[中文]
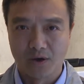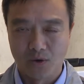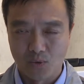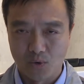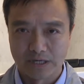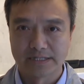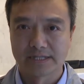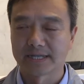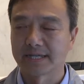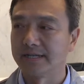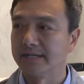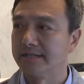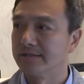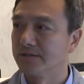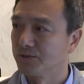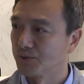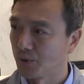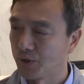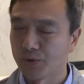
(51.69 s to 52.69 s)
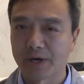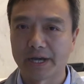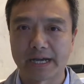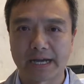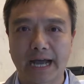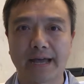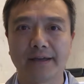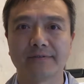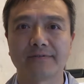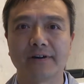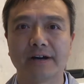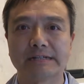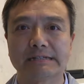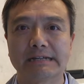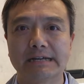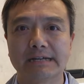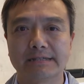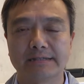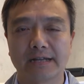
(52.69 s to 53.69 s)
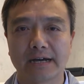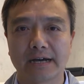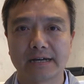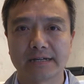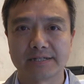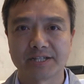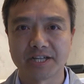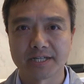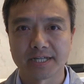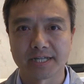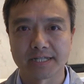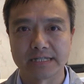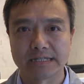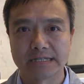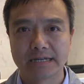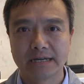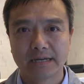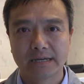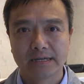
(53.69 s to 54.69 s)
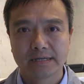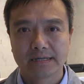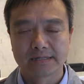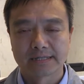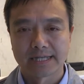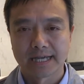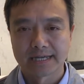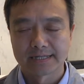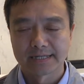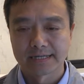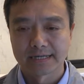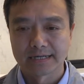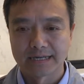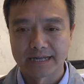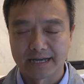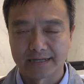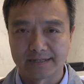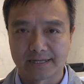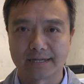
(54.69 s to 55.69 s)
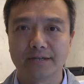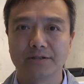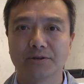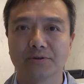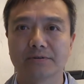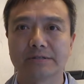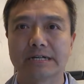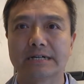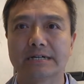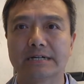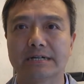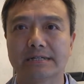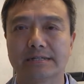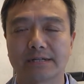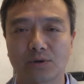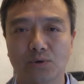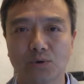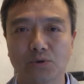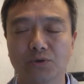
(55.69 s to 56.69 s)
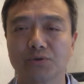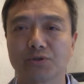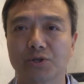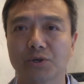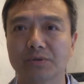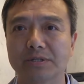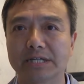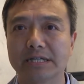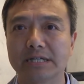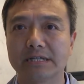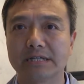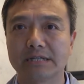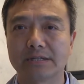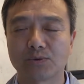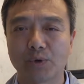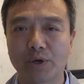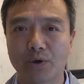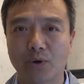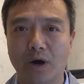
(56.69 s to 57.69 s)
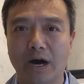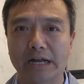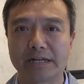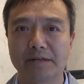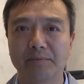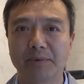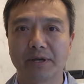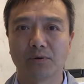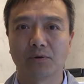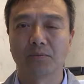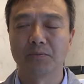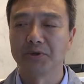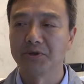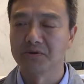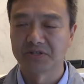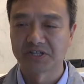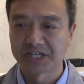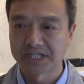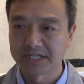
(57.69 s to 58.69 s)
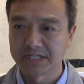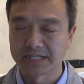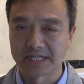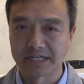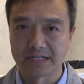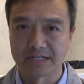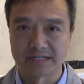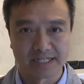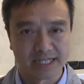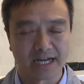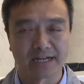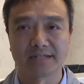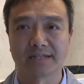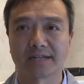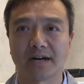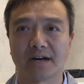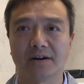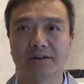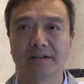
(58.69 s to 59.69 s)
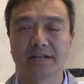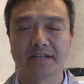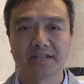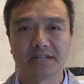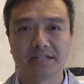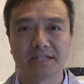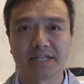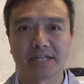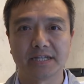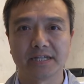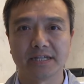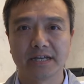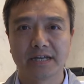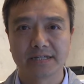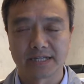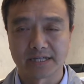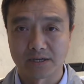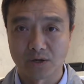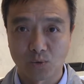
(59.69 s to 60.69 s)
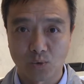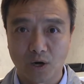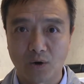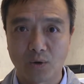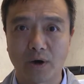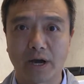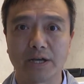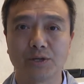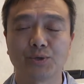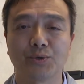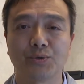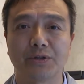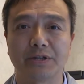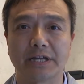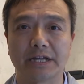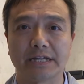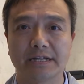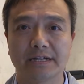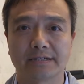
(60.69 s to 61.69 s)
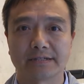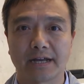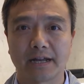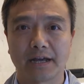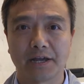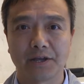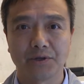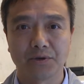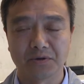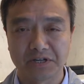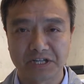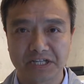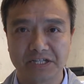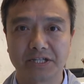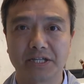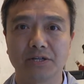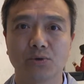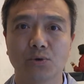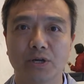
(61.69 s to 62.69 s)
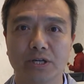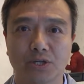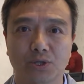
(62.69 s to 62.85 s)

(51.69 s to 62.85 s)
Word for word: 完成对外开放，那届时在这个两层楼的这个活动中心规划里面，我们有西级的长照，以及这个关怀据点，当然有里级会